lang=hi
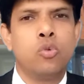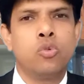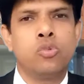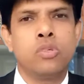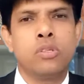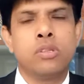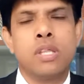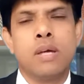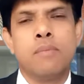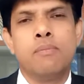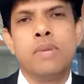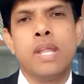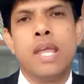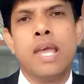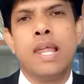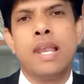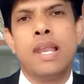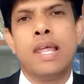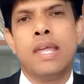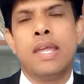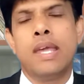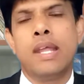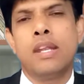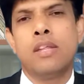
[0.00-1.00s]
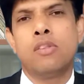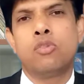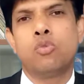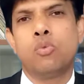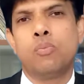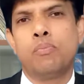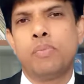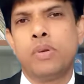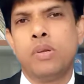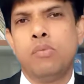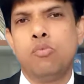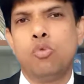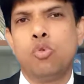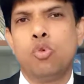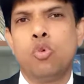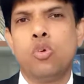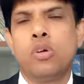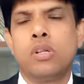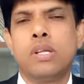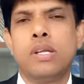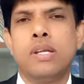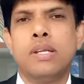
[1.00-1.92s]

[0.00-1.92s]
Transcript: उच्चतम न्यायालय यानी सुप्रीम कोर्ट की